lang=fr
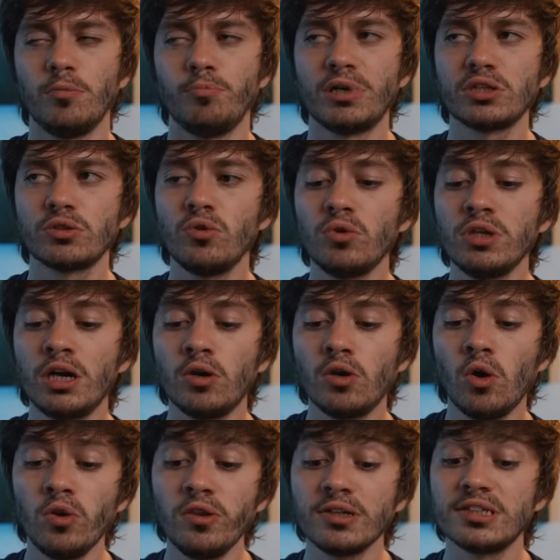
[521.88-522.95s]
Parce qu'on est
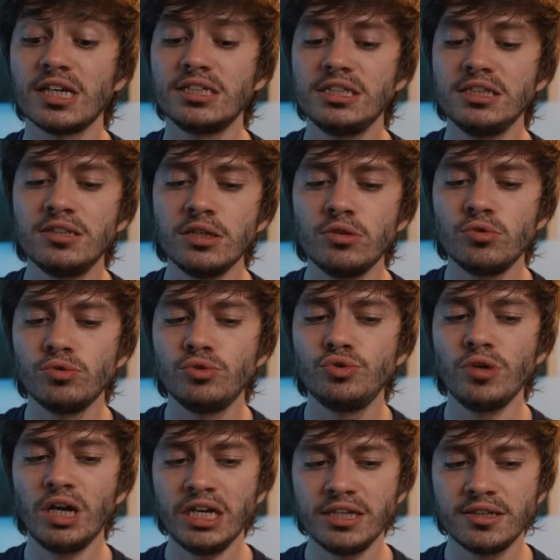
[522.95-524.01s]
encore dans cette idée de
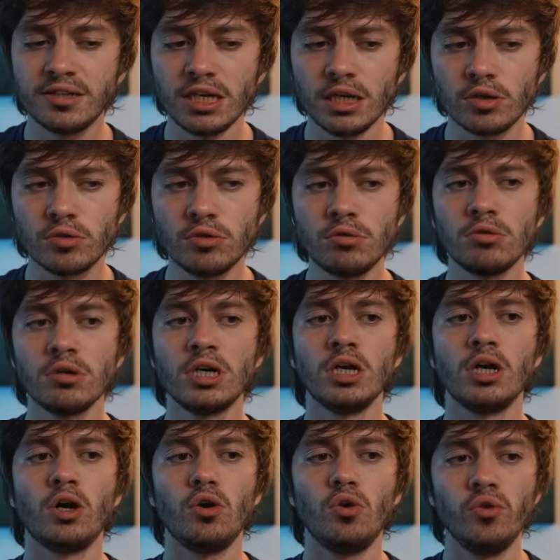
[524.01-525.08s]
dualité que
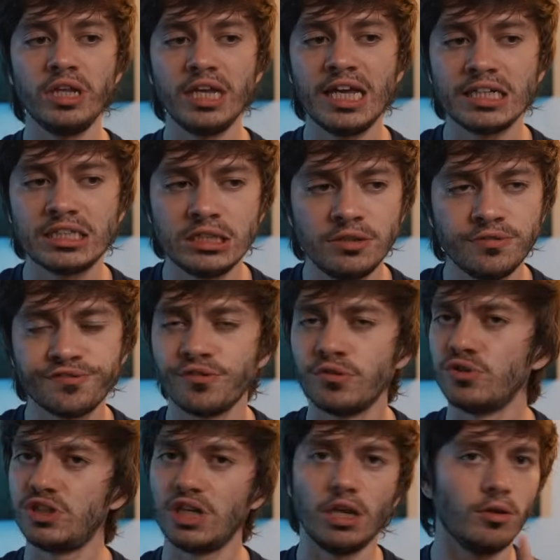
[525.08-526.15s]
le négatif,
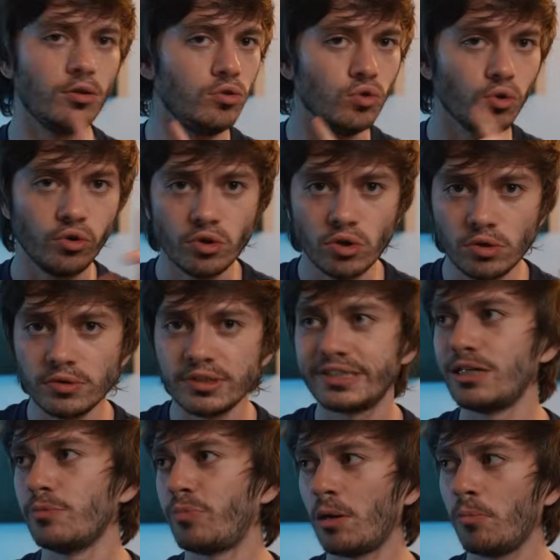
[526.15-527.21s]
c'est gnon
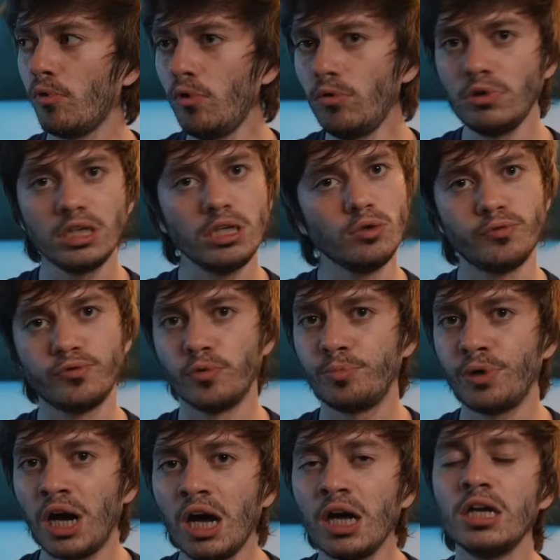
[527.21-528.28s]
c'est pas bon, il le faut
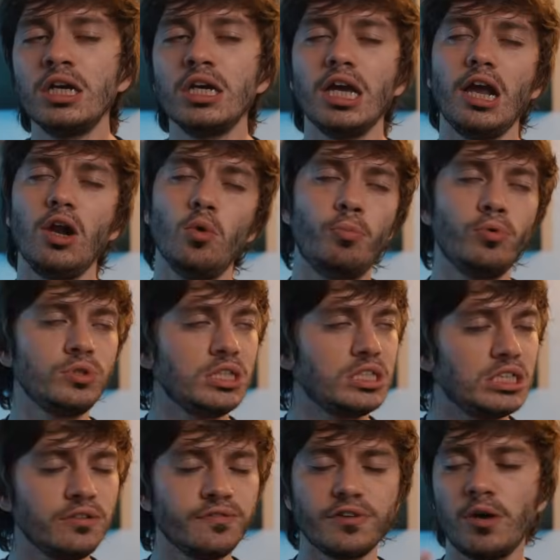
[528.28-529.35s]
pas, et le
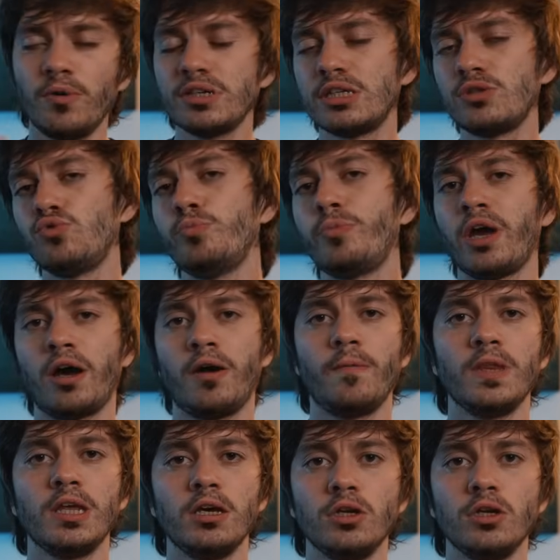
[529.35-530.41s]
positif, ah ouais, c'est super.
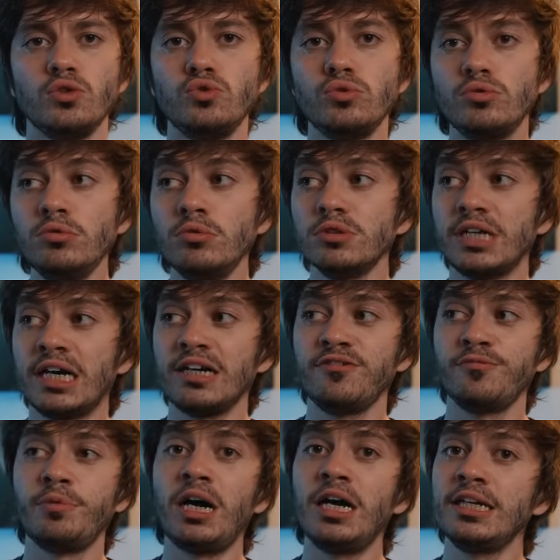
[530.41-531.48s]
Du coup, on
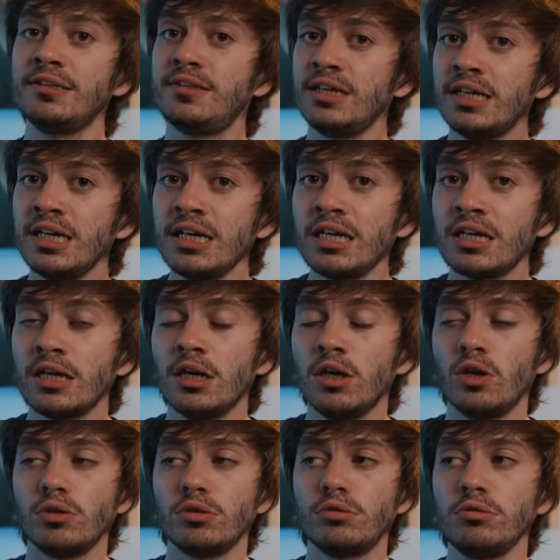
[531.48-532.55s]
n'arrive pas à intégrer
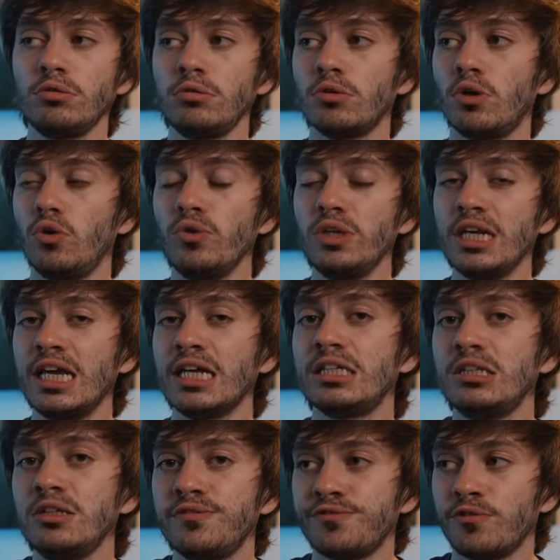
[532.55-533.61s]
que le
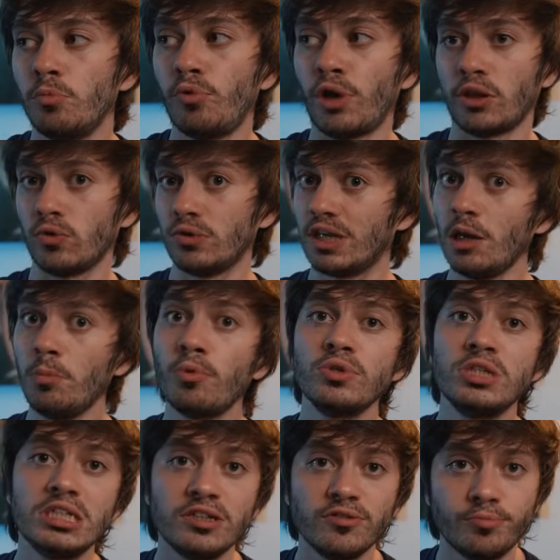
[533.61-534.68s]
négatif peut être très
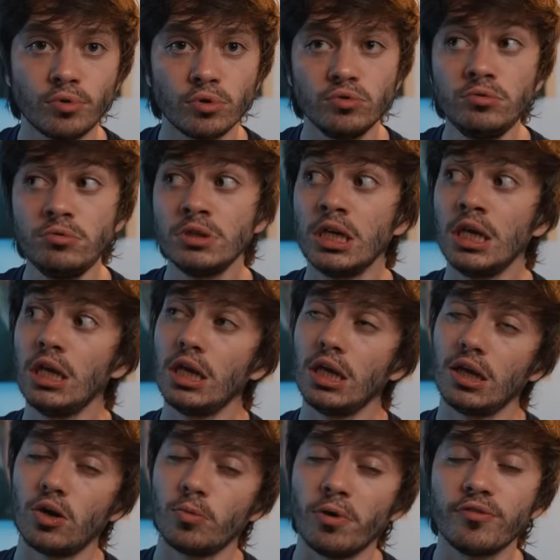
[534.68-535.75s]
positif pour nous
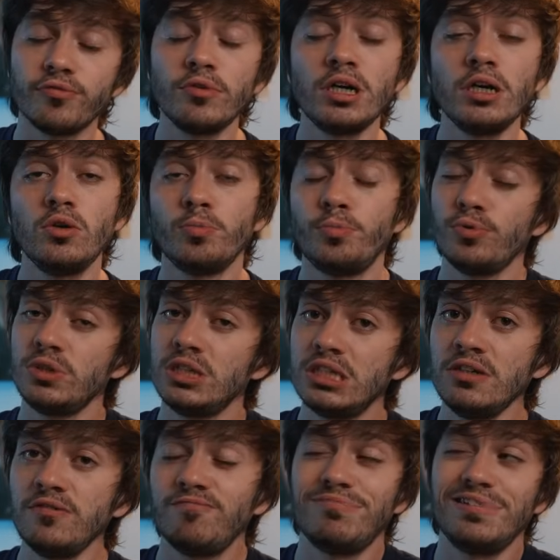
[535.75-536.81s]
et que parfois le
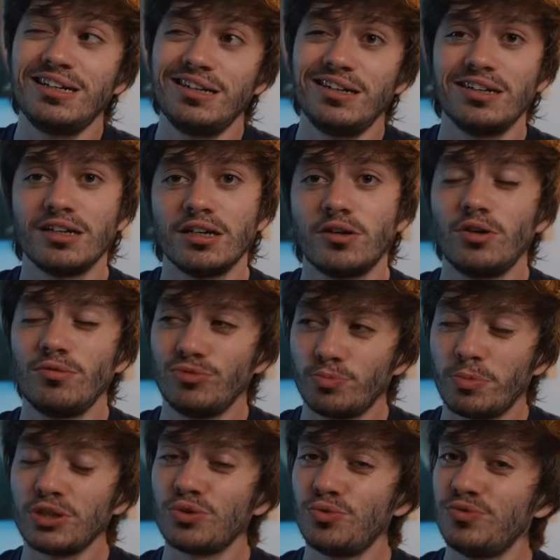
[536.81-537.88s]
positif, bah, je
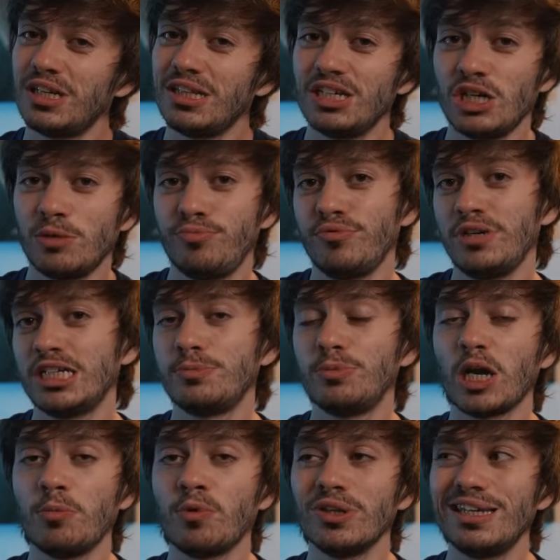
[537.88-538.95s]
pense que vous avez déjà pu
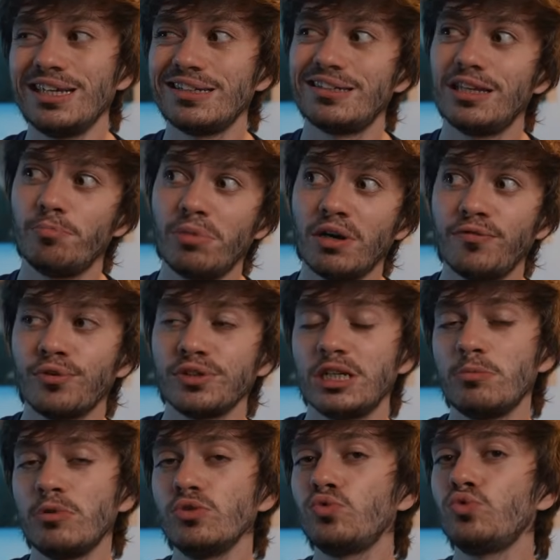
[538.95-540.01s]
l'expérimenter, n'était pas
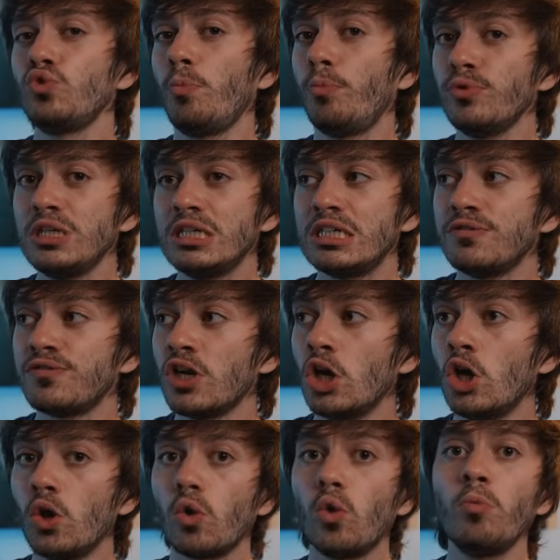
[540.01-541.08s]
forcément toujours positif.
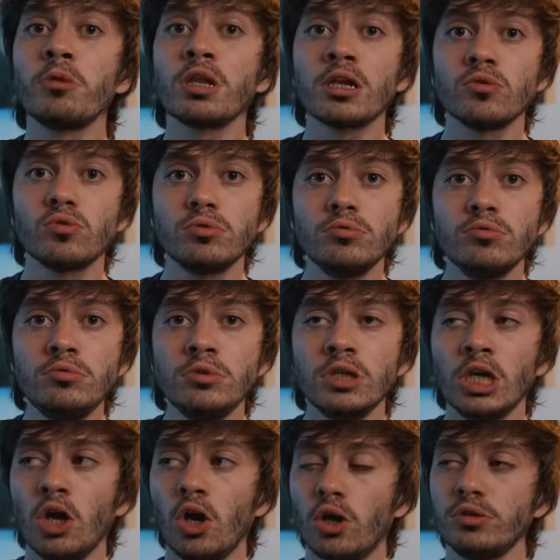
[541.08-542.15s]
Combien d'entre nous,
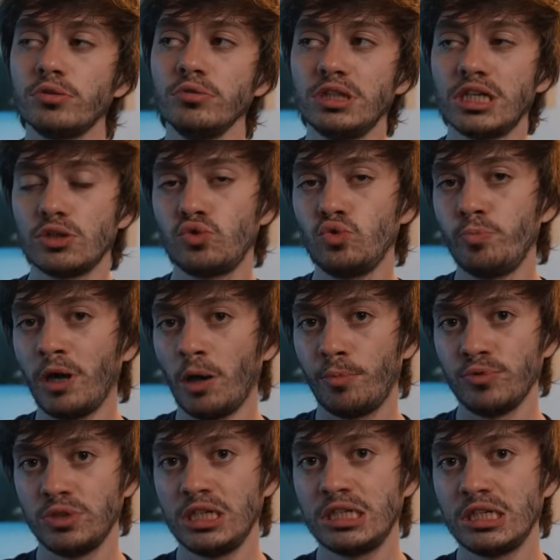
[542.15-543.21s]
un truc qui est super
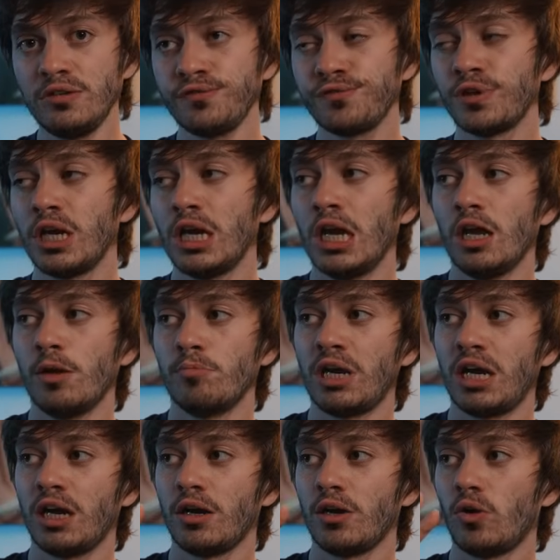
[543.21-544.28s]
positif,
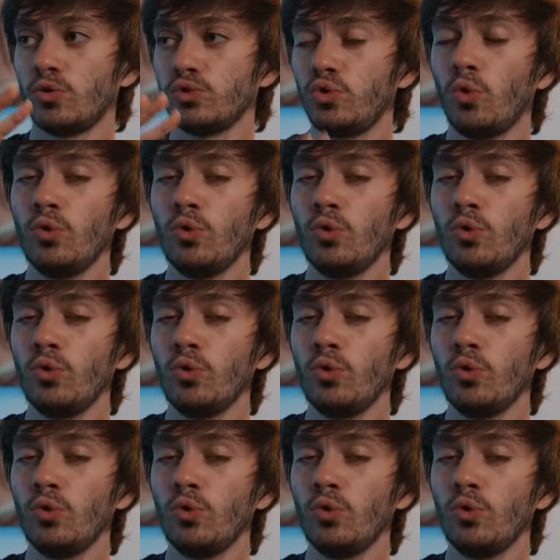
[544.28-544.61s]
bah, on se